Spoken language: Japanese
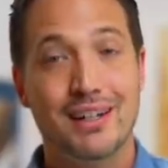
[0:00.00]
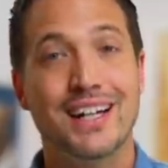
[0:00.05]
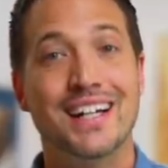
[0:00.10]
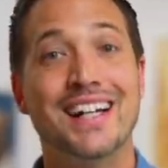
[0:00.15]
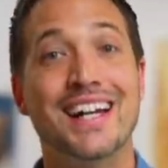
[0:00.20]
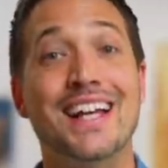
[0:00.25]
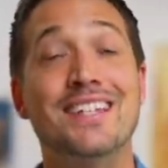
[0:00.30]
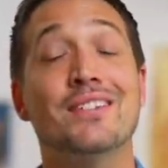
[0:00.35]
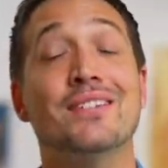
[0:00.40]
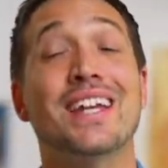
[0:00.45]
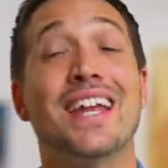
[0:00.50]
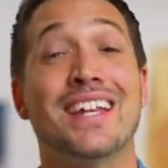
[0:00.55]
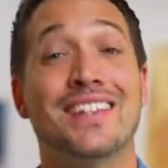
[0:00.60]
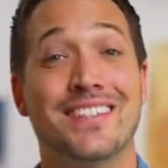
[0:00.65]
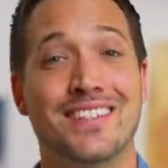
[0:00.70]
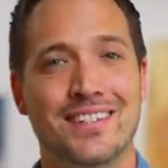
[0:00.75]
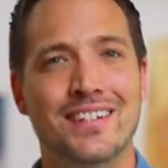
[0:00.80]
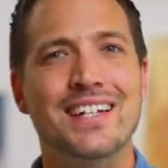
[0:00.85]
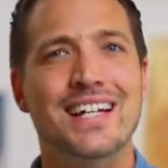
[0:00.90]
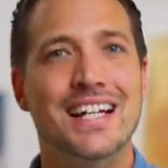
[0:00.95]

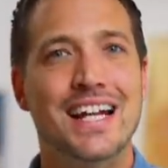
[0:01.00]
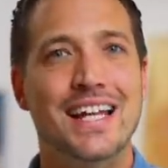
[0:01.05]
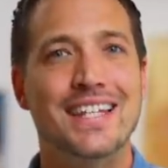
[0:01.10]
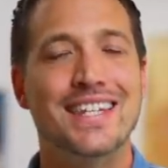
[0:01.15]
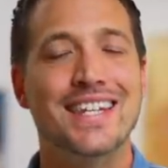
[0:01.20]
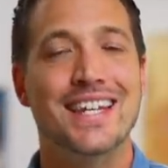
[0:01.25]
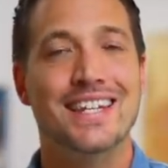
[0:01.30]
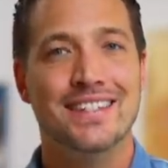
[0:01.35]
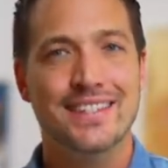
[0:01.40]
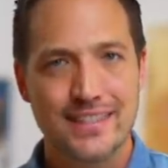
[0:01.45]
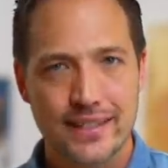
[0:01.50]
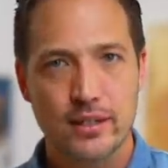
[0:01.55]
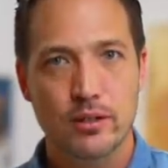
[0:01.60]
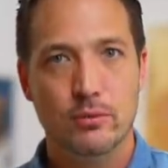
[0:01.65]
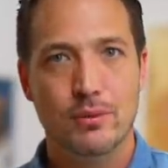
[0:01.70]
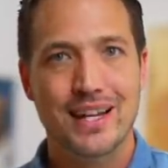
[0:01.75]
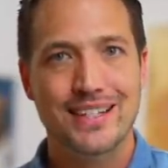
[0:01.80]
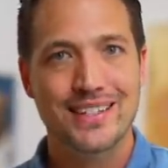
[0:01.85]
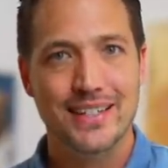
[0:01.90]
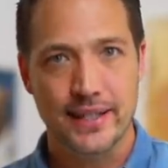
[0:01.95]
レゾナンス、レゾナンス、
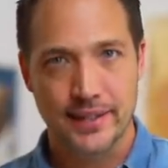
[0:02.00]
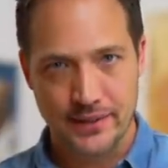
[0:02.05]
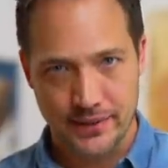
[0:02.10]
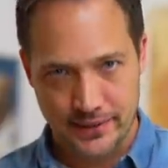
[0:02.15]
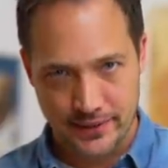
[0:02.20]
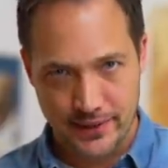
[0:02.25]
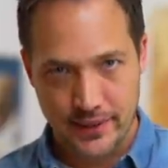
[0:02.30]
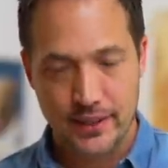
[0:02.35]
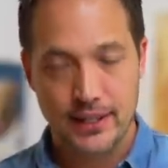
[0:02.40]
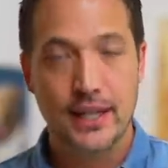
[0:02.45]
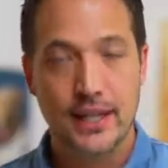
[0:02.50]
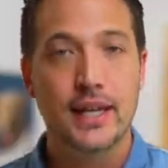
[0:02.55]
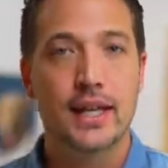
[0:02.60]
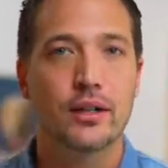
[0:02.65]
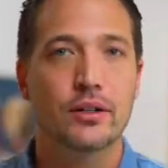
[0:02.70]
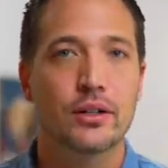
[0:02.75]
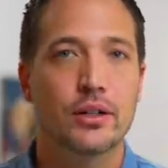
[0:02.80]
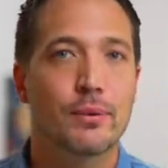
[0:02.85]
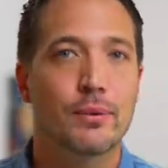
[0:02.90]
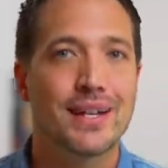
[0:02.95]
レゾナンス。
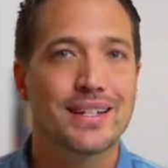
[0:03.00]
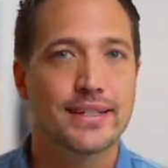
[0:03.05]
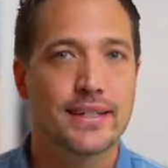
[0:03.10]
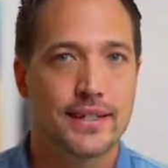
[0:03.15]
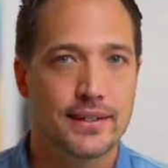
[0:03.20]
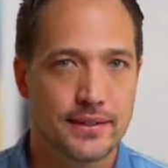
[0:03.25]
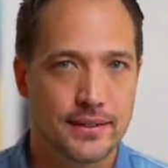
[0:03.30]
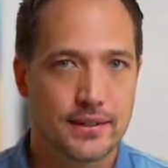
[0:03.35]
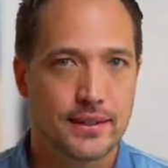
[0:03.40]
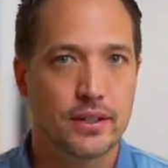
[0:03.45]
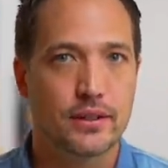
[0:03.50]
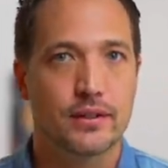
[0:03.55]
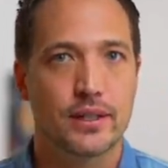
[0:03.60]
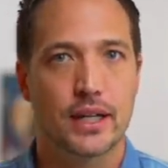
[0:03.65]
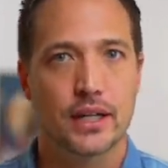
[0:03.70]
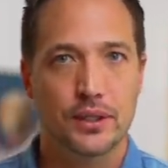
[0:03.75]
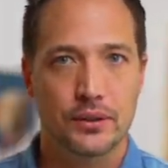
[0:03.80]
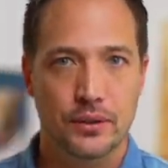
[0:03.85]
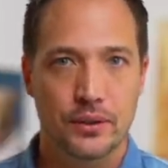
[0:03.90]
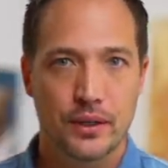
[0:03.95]
英語でレゾナンスって言うん
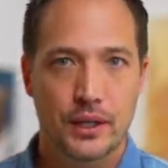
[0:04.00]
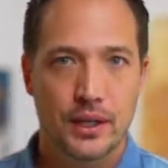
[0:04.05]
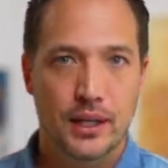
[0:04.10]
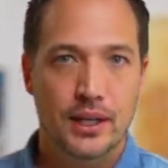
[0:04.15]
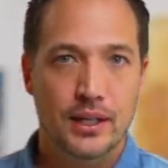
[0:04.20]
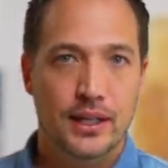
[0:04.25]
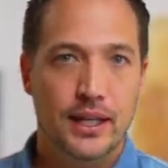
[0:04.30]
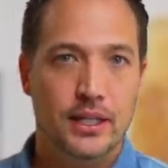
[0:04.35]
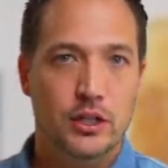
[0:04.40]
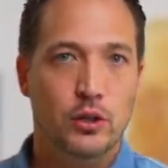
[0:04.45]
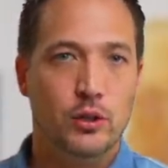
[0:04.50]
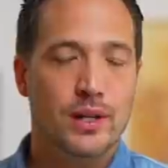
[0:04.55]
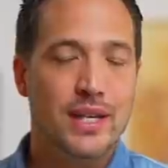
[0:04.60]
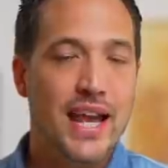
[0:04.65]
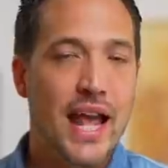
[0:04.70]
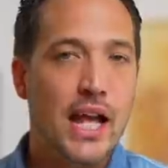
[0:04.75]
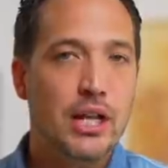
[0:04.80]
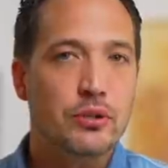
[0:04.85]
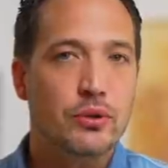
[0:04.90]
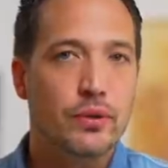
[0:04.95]
だけど、で、your
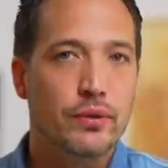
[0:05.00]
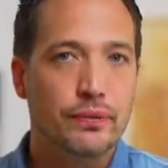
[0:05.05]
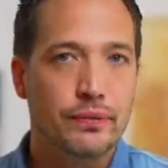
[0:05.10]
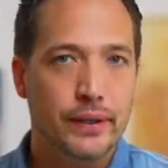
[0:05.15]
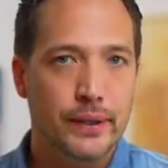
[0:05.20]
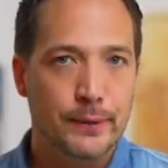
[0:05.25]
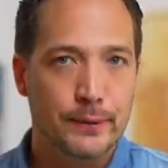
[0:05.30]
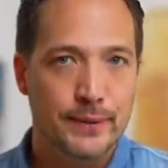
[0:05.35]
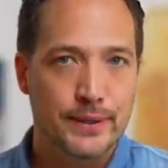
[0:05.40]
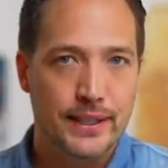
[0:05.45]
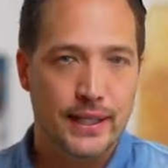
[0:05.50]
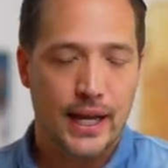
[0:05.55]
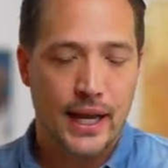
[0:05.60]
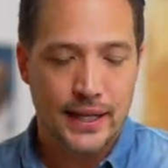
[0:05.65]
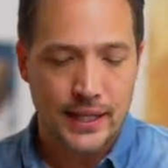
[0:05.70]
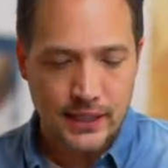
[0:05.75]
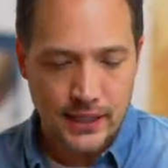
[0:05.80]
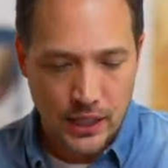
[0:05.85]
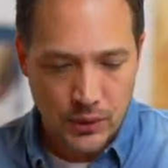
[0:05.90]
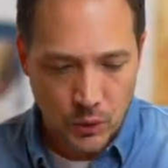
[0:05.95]
natural frequency、あ
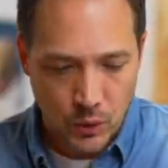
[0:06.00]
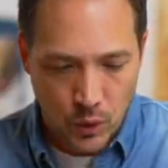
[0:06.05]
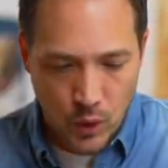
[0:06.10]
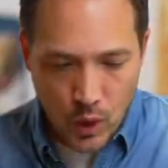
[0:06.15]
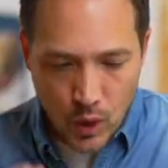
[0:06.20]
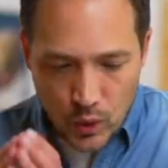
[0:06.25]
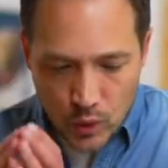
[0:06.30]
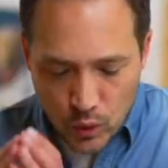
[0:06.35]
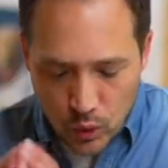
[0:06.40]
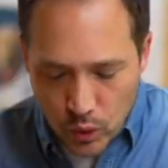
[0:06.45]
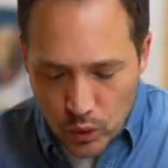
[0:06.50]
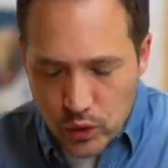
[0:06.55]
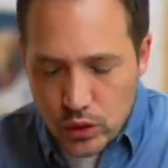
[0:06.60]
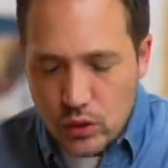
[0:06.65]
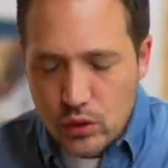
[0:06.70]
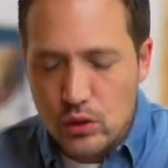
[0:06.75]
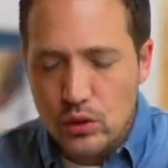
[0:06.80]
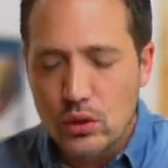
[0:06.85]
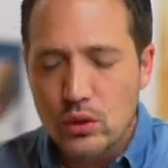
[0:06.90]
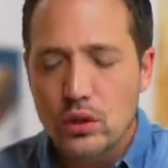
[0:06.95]
なたの固
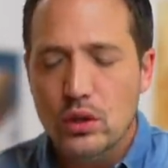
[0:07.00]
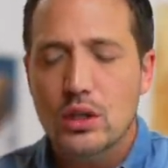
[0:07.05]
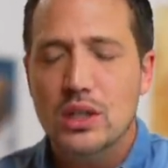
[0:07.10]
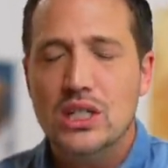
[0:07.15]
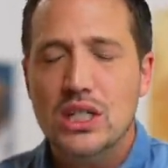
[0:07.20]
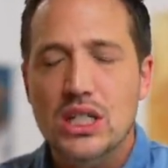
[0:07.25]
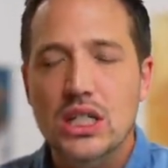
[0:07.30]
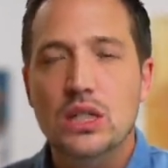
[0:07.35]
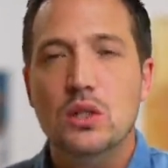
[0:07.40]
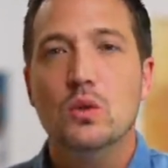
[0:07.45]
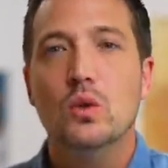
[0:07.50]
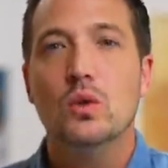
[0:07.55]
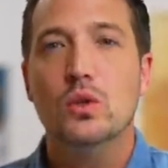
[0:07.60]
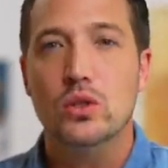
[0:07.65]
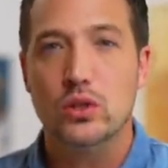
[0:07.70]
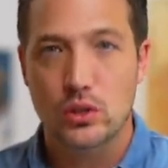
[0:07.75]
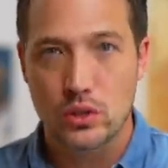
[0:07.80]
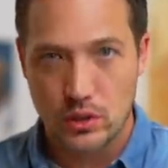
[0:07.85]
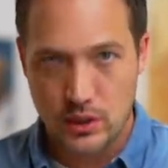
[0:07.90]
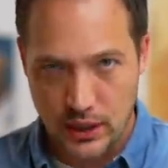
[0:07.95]
有振動
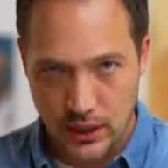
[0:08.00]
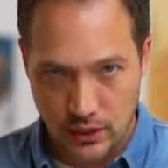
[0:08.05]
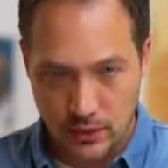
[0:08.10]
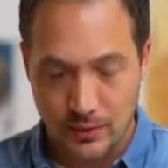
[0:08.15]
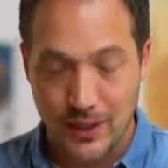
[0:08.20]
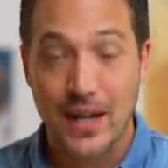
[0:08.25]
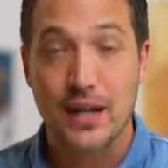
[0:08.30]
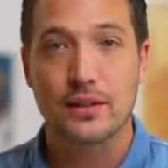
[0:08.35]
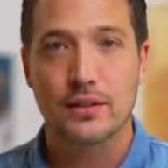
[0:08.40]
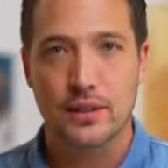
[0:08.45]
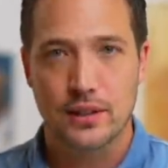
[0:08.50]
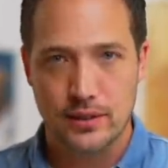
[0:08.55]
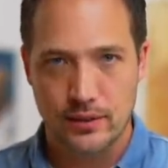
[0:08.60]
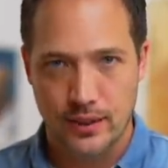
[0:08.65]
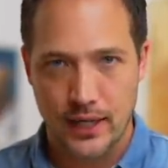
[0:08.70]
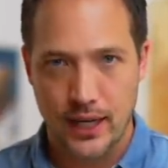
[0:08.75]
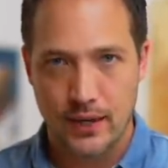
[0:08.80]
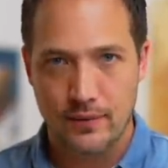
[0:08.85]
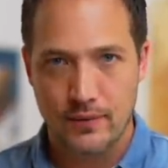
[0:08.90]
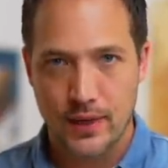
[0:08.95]
数っていうのがあるんです
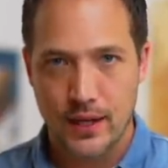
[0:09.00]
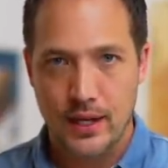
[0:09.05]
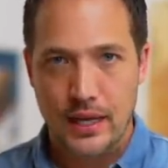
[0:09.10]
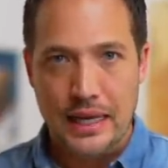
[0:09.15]
よね。